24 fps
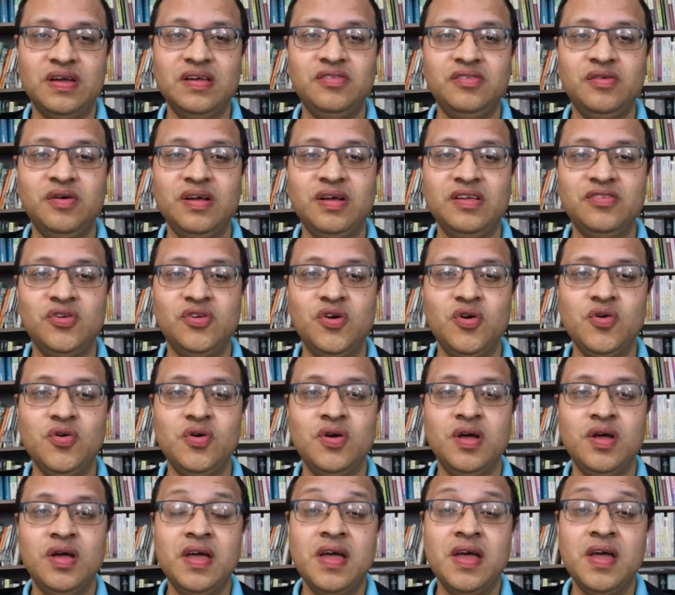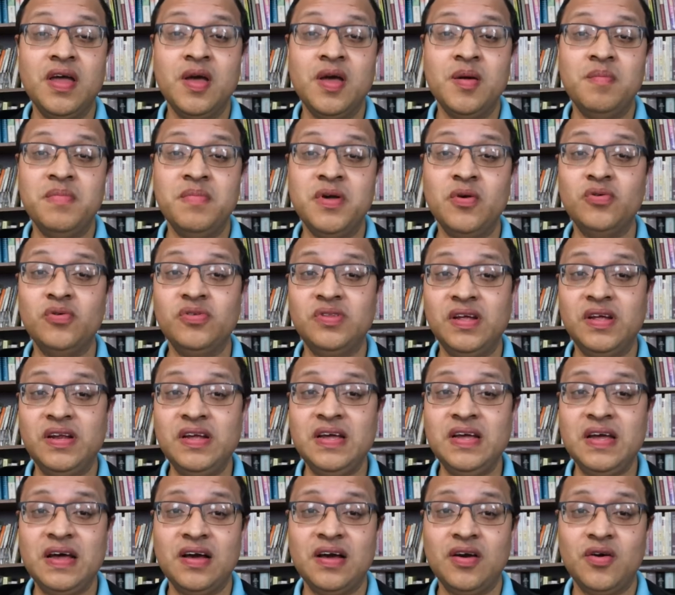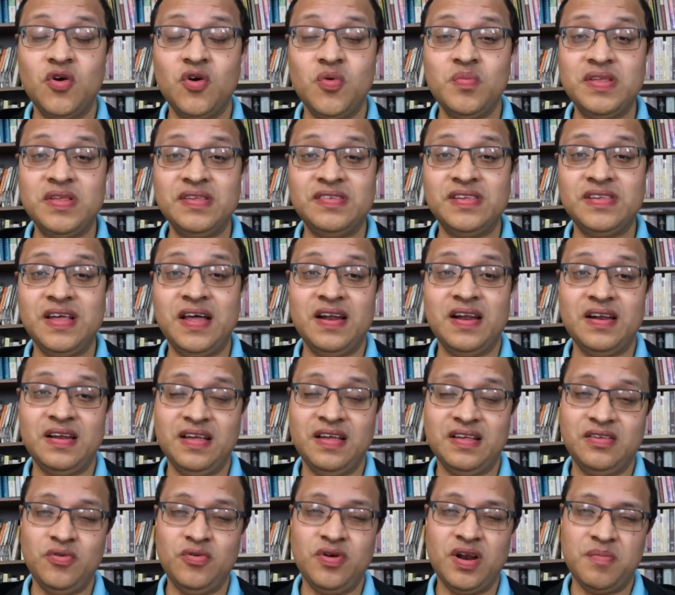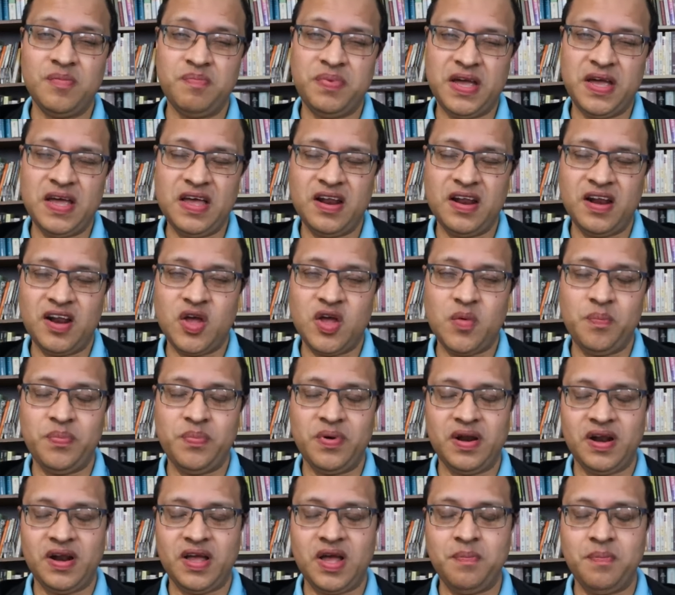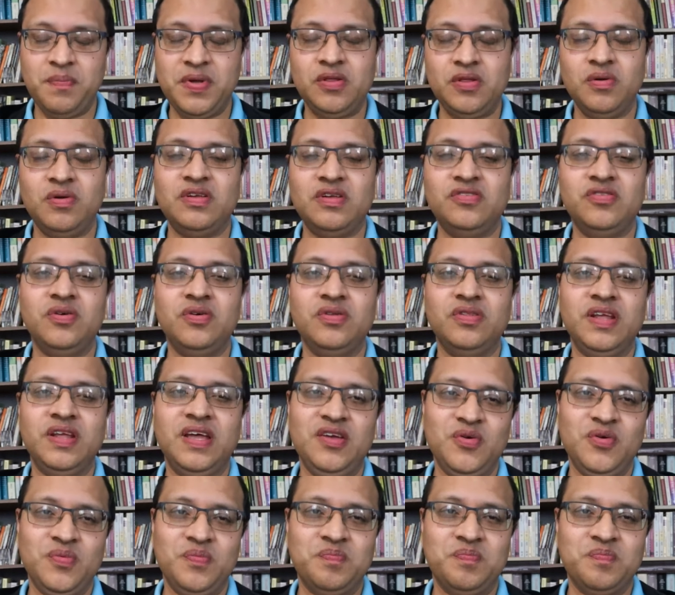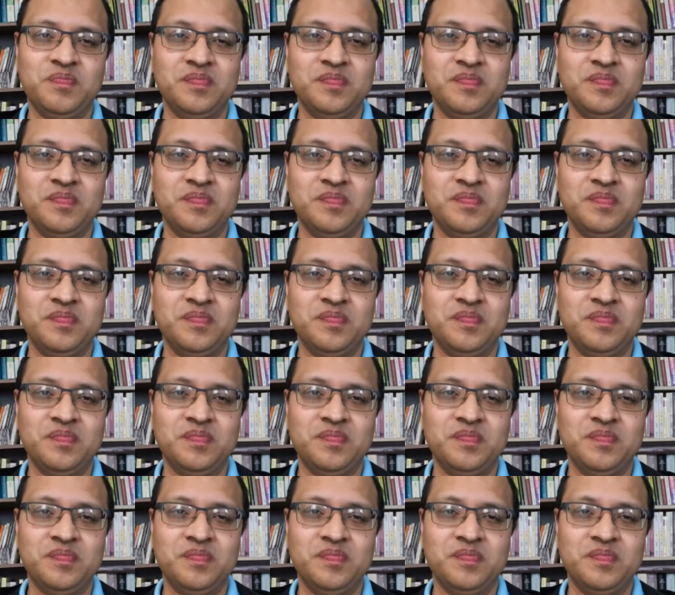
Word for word: En esta ocasión me gustaría comenzar y hacer una pequeña recapitulación de ello.